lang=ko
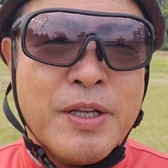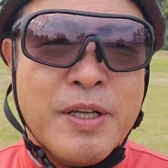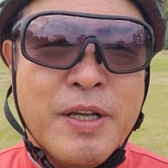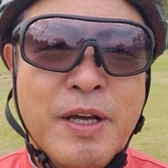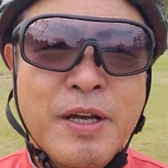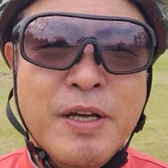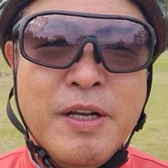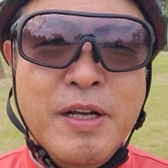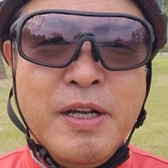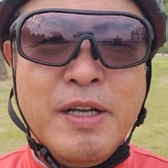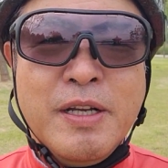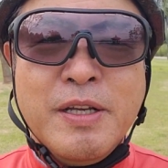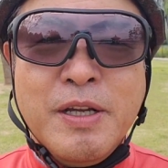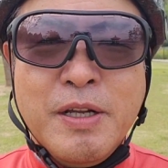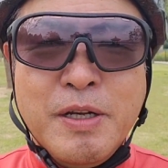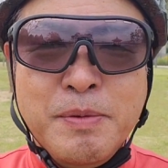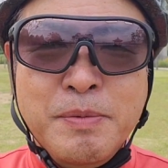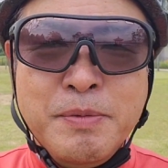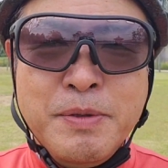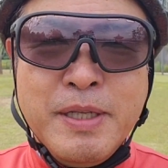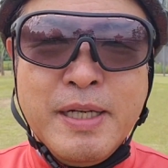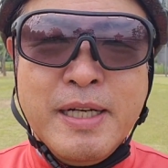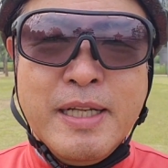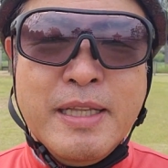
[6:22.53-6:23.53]
여러,
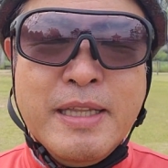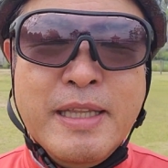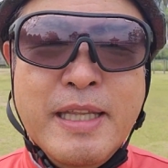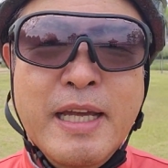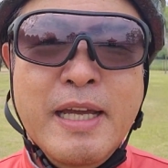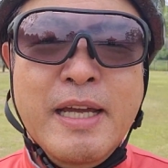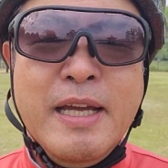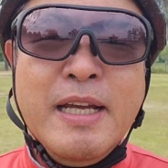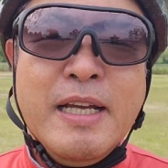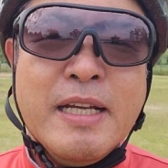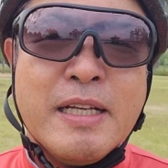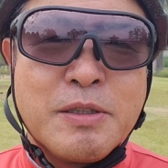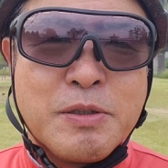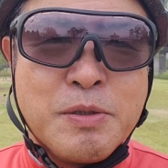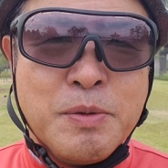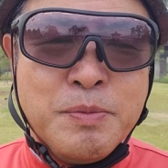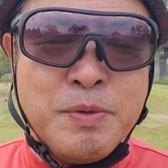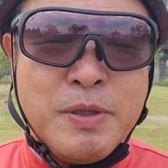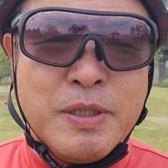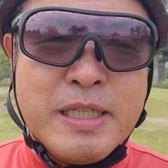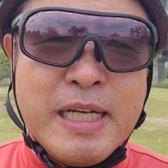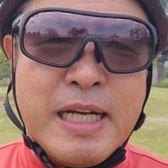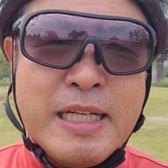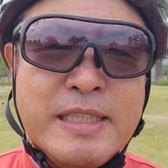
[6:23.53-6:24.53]

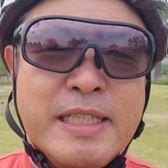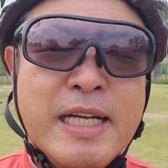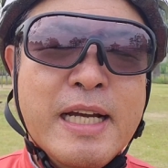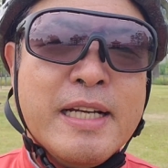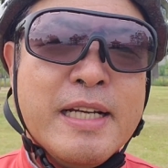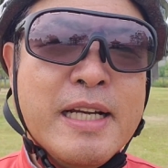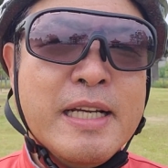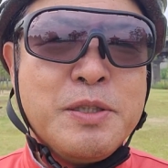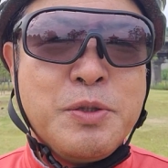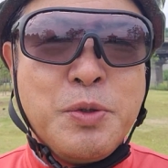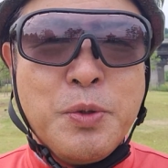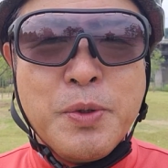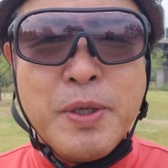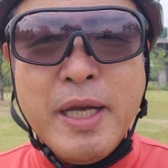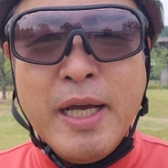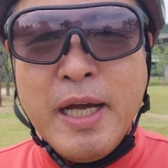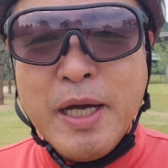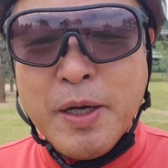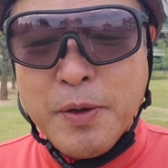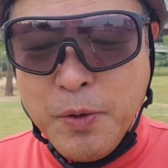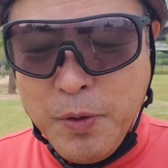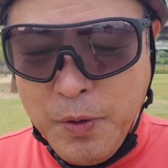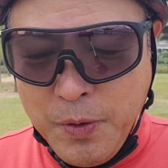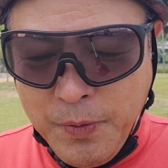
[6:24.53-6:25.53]
분들한테좀 더 자세하게
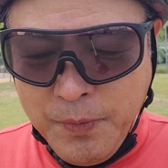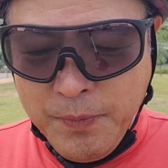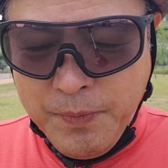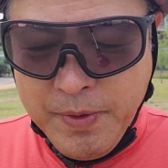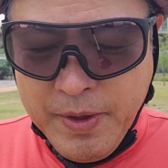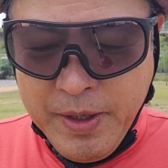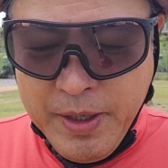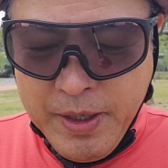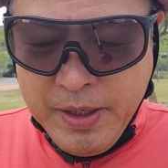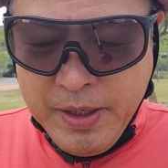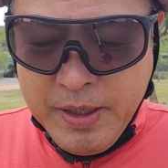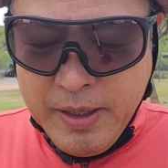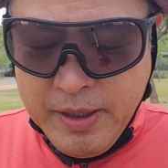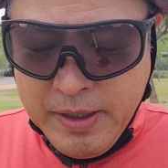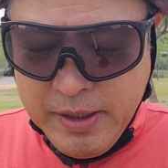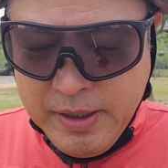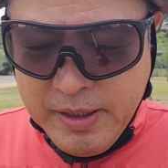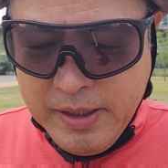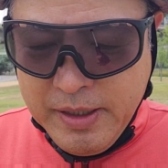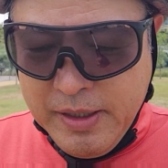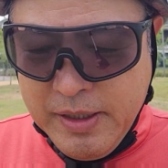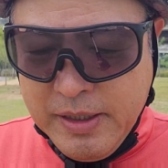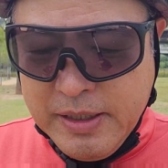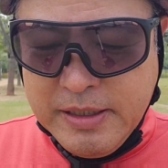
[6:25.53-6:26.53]
소개하고
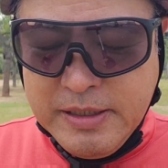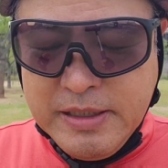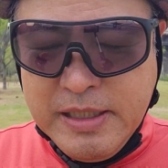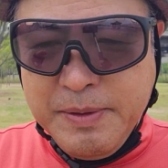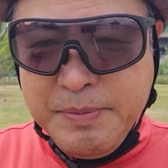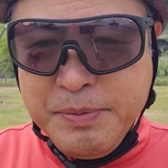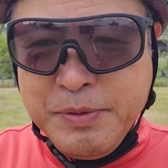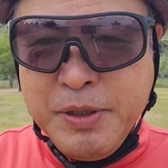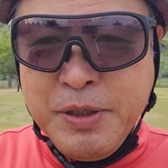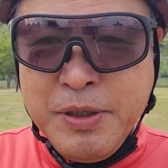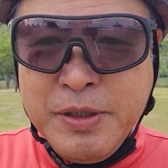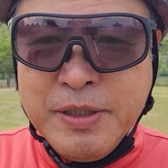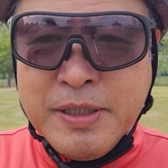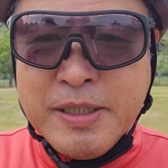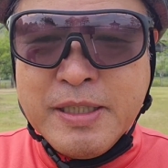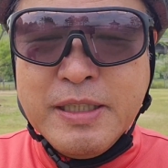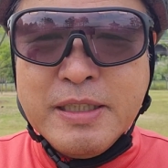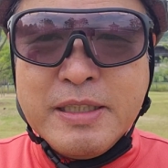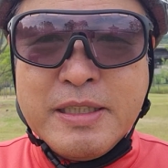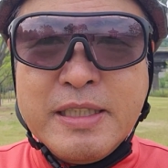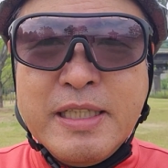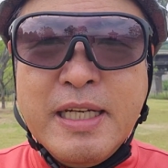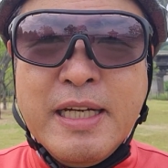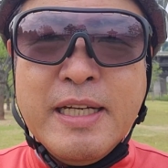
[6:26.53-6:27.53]
어, 이제부터는
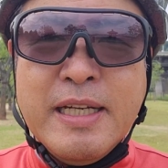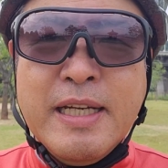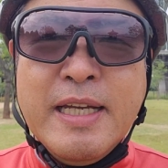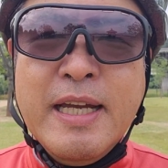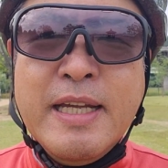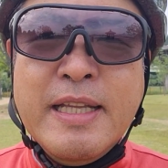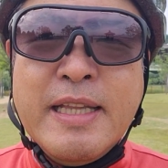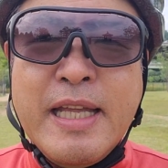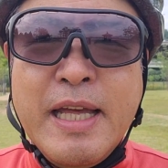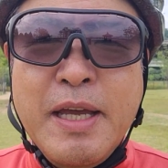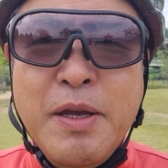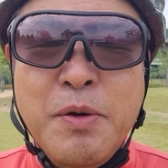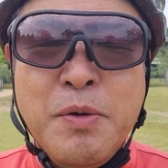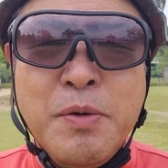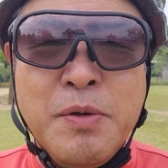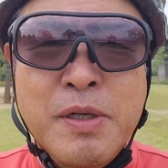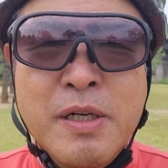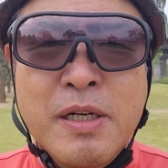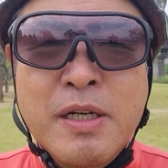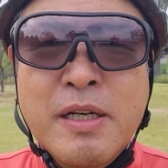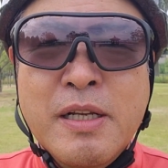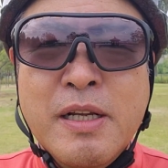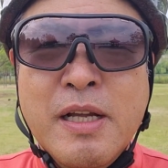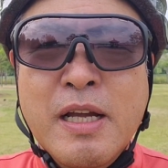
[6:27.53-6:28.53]
그 책의
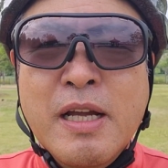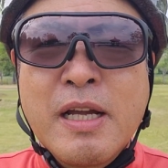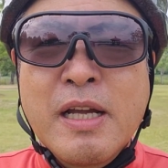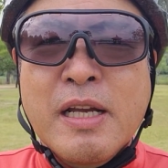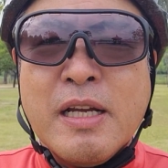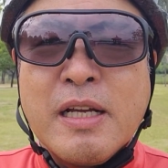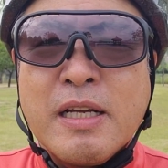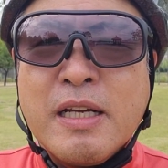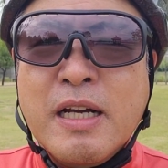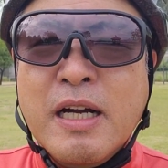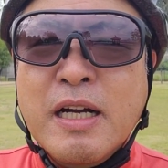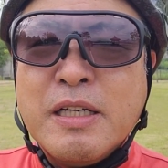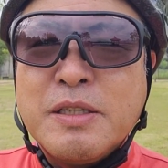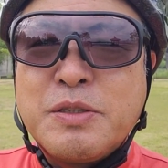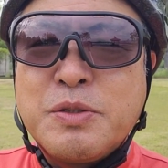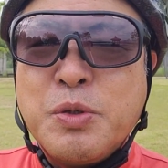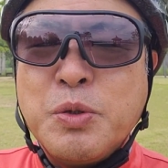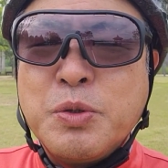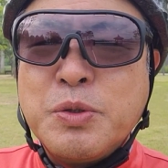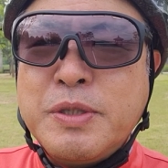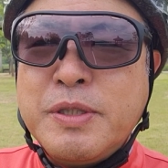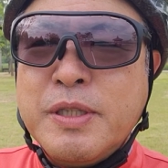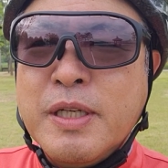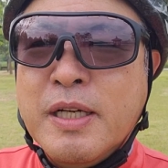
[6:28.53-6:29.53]
내용을 어,
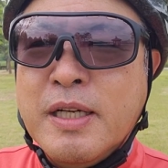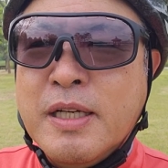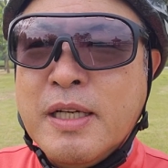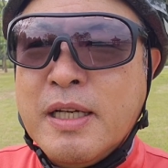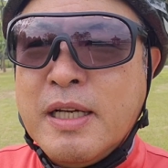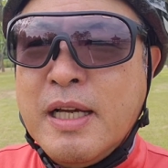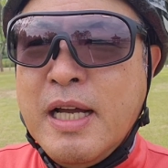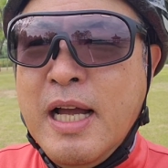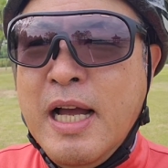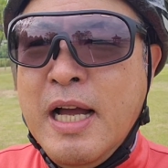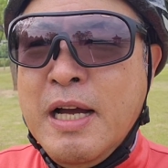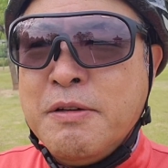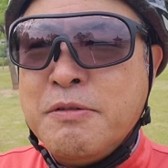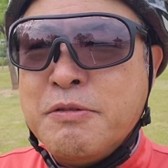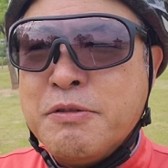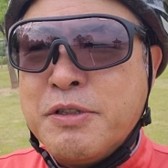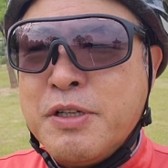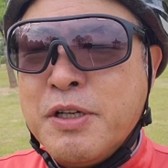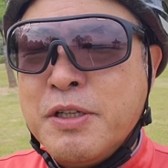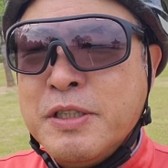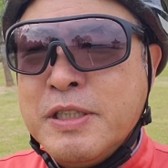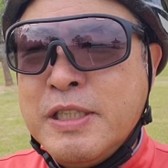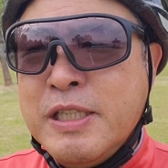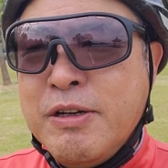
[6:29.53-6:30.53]
조세,
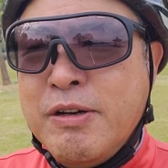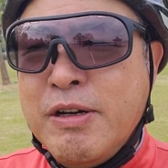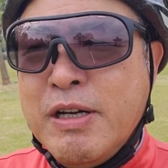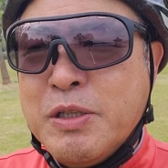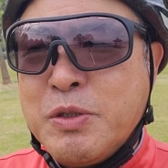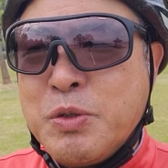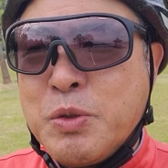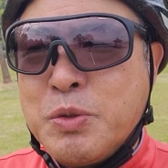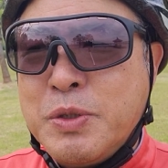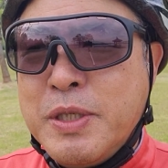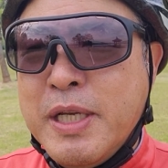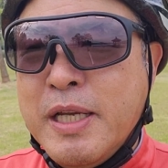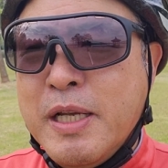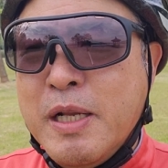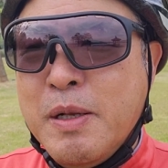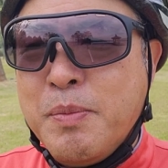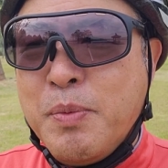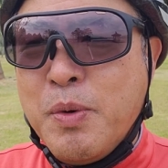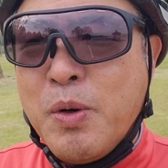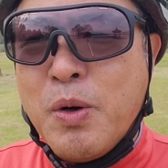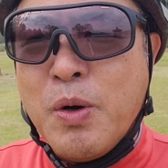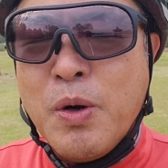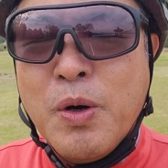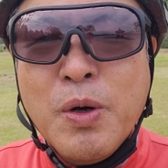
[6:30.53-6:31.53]
한국경제와
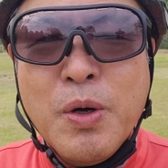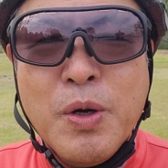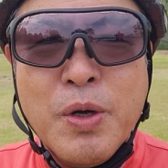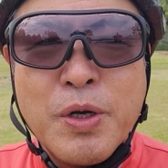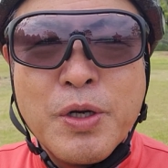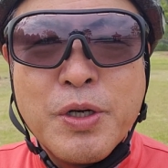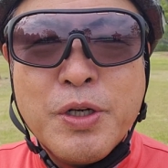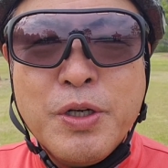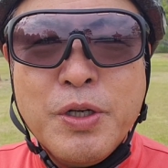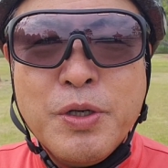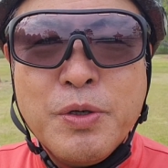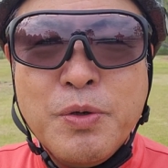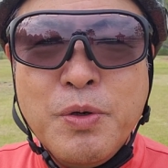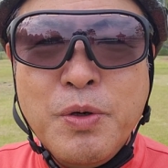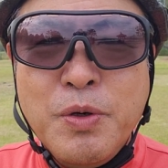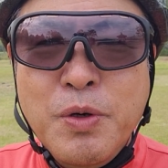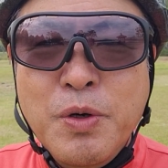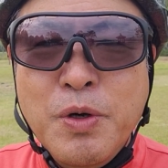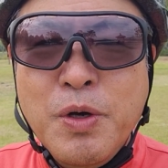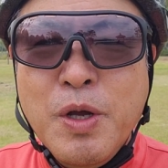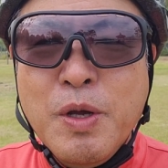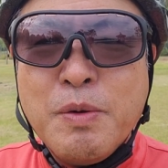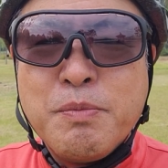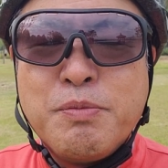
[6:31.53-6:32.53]
조세일보
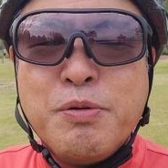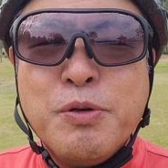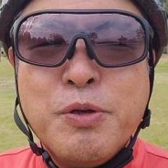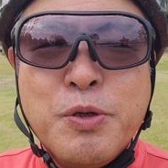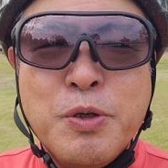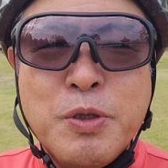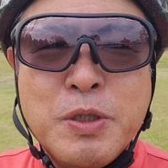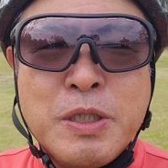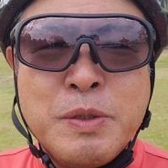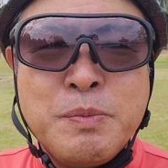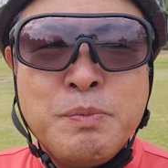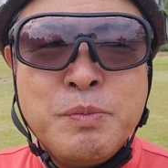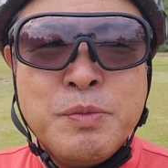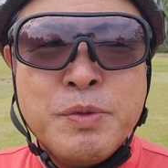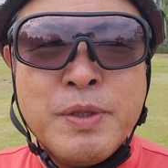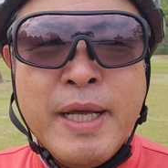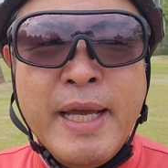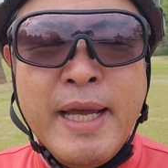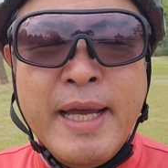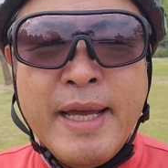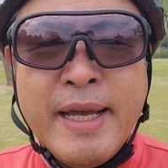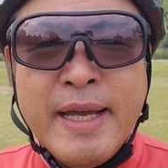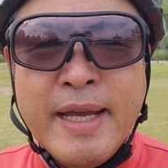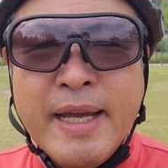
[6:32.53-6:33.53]
그리고
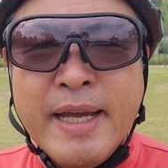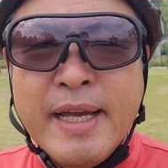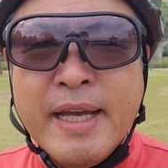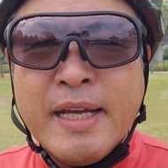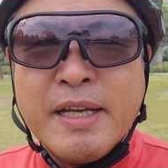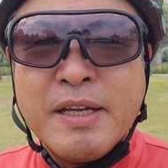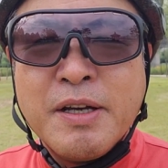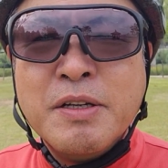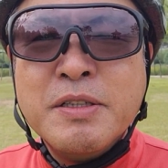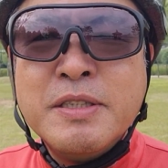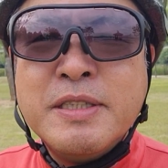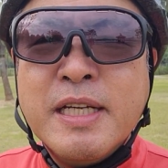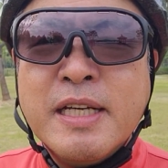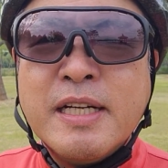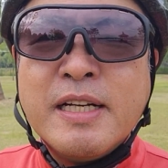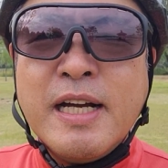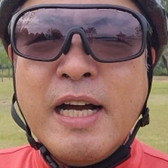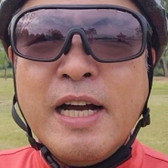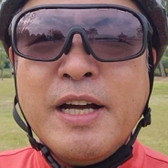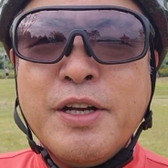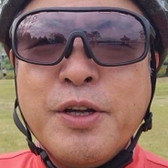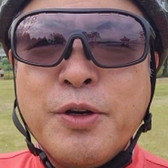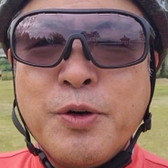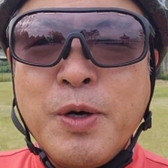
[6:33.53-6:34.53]
불교신문에 연재를
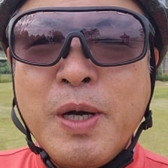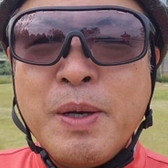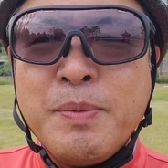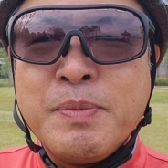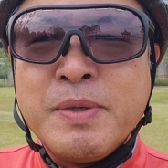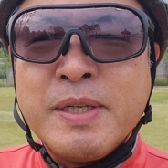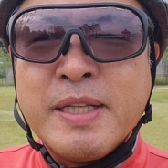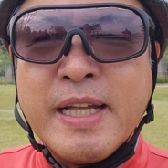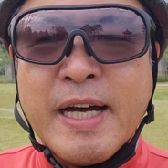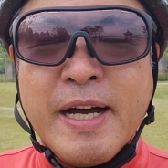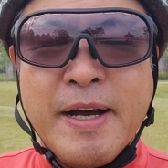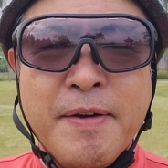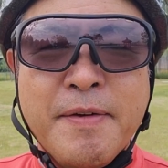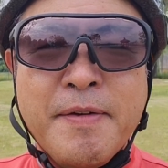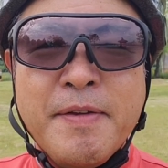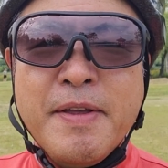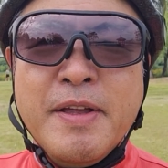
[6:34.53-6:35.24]
하려고 합니다.